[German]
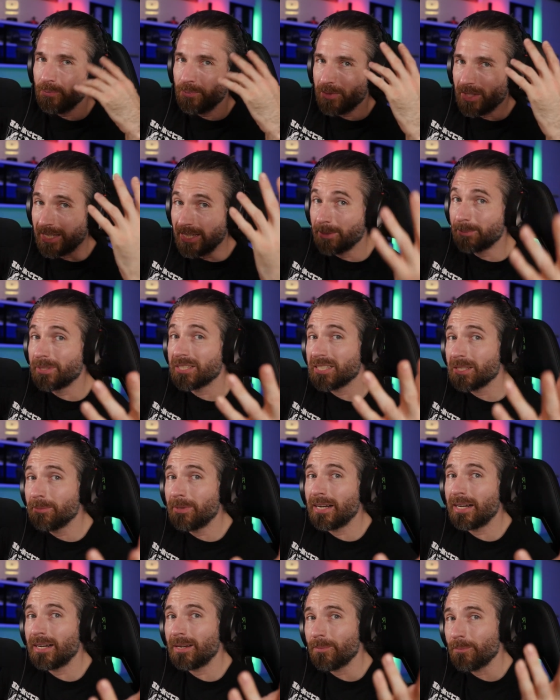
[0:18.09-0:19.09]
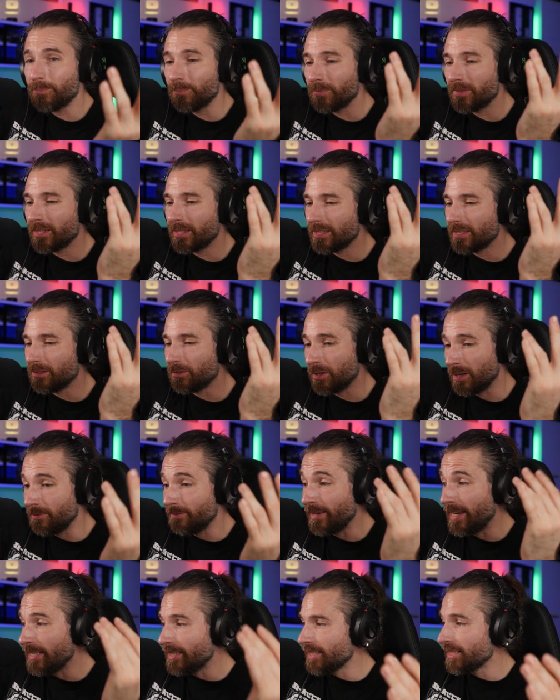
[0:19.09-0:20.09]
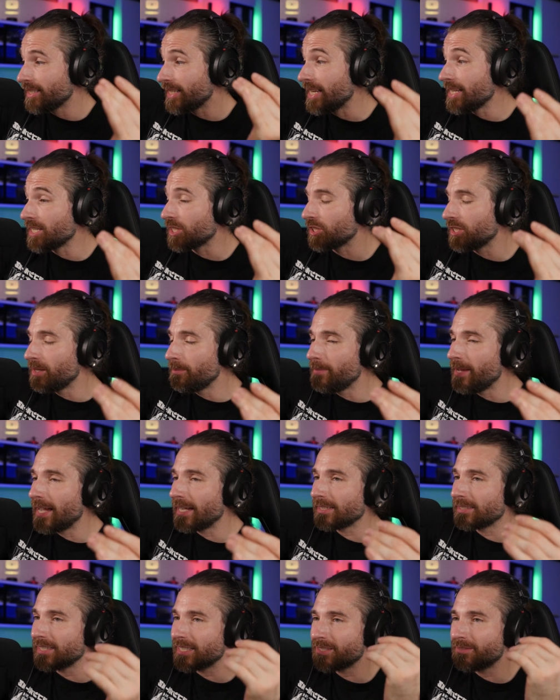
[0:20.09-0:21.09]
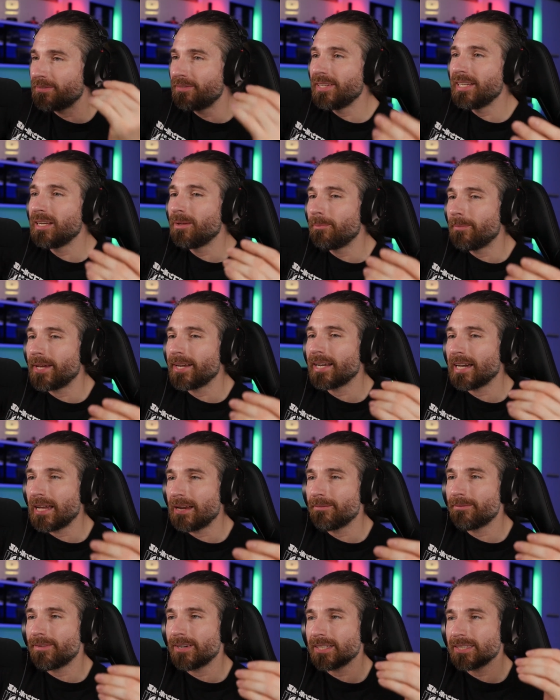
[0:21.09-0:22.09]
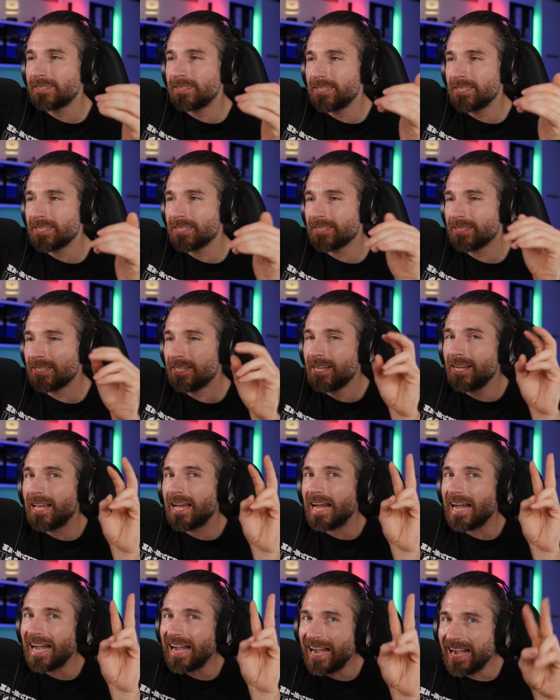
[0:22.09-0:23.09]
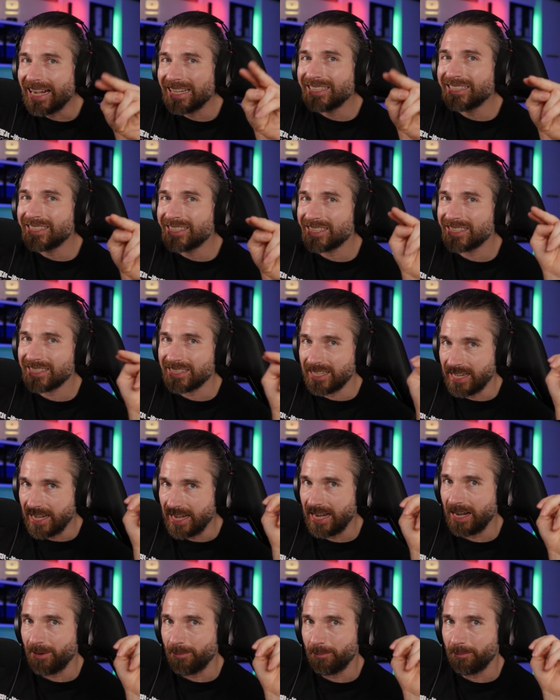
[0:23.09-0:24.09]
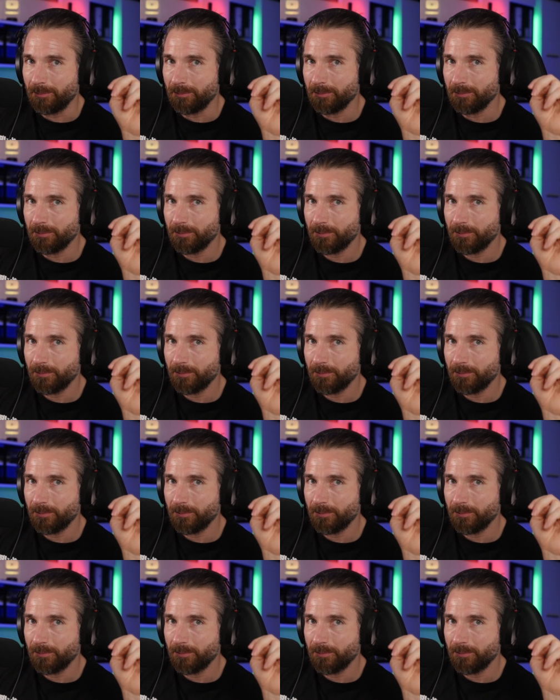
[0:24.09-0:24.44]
dann gibt es immer oder werdet ihr sehr, sehr schnell merken, dass viele Männer einfach diese Angst haben.